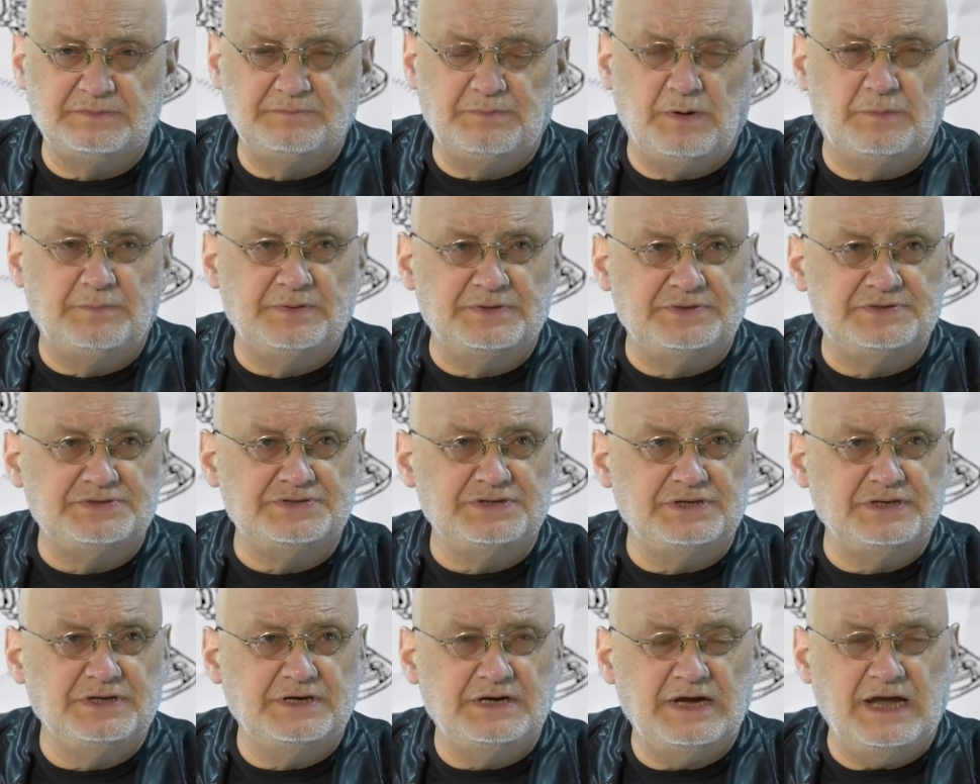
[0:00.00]
popyt,
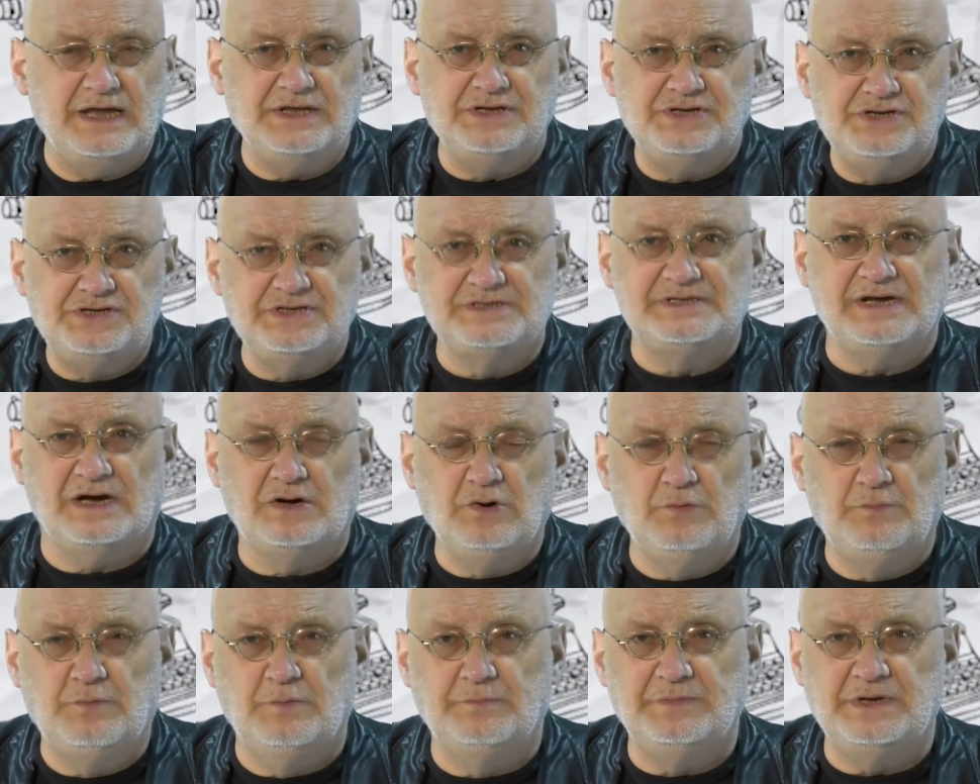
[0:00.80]
czyli chęć
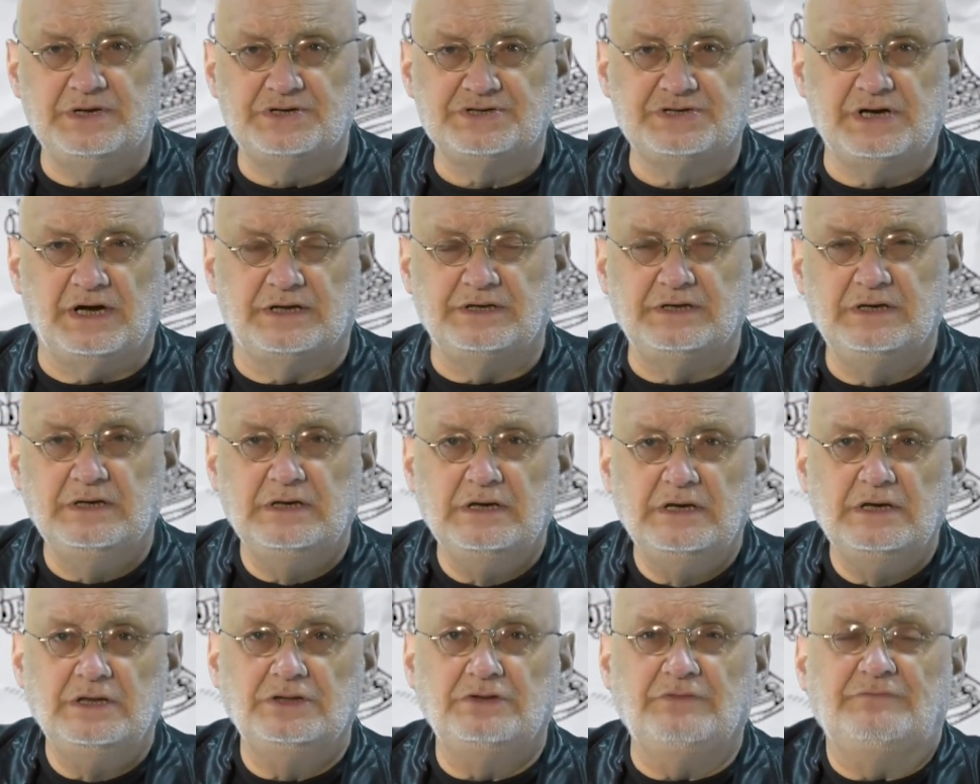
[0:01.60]
zakupu mieszkań,
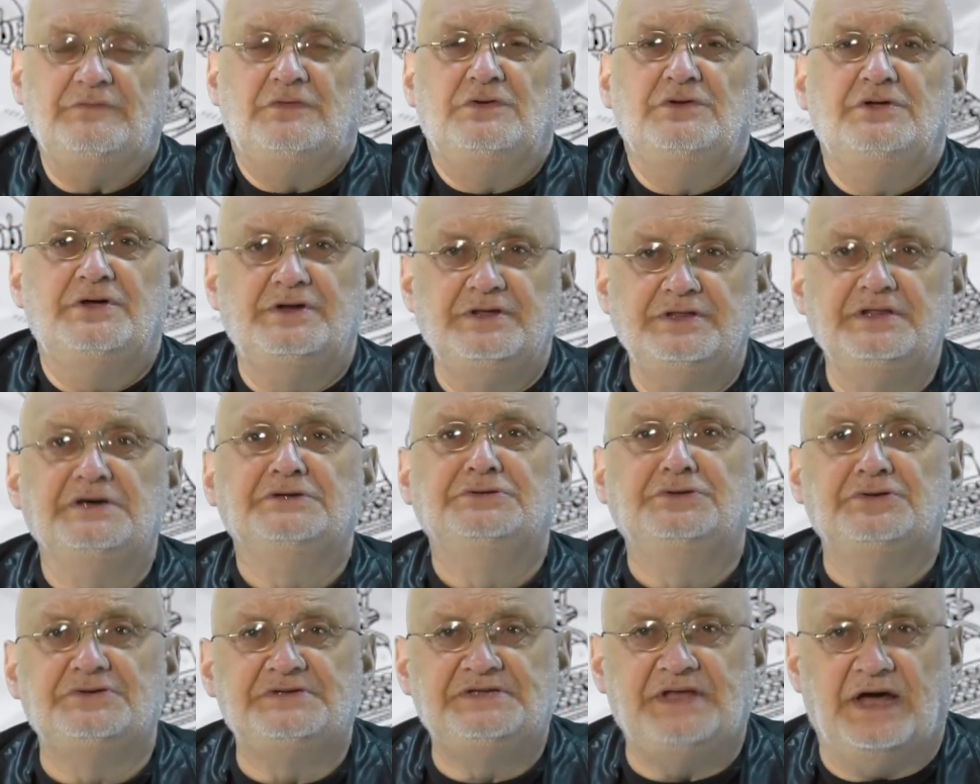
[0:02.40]
to wolny rynek
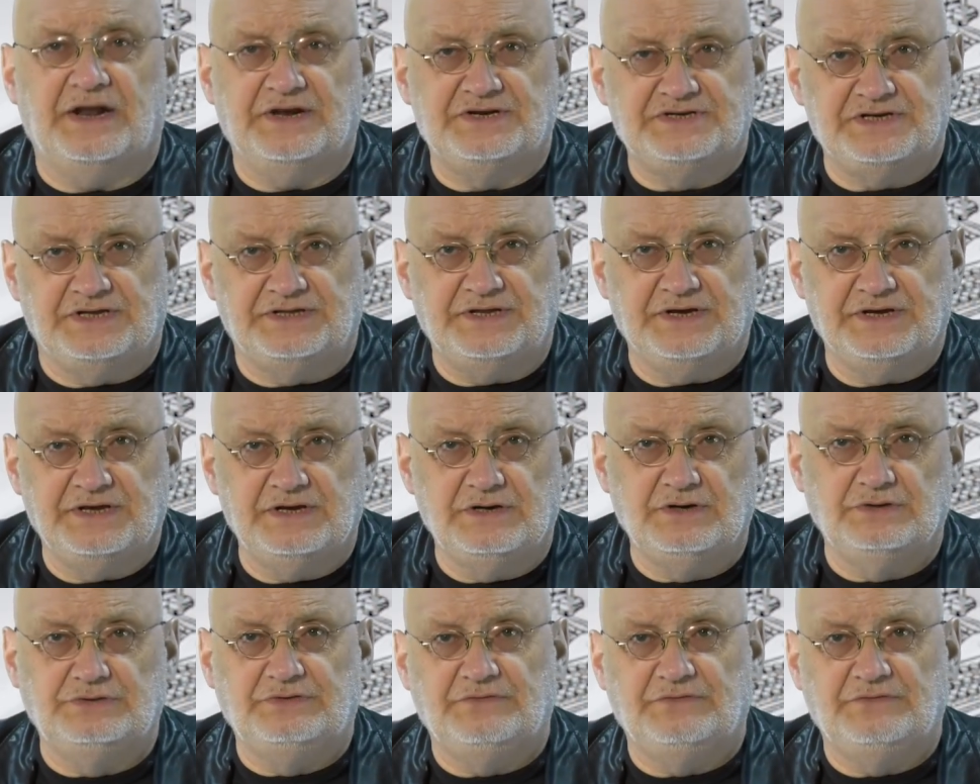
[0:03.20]
dostarcza takiego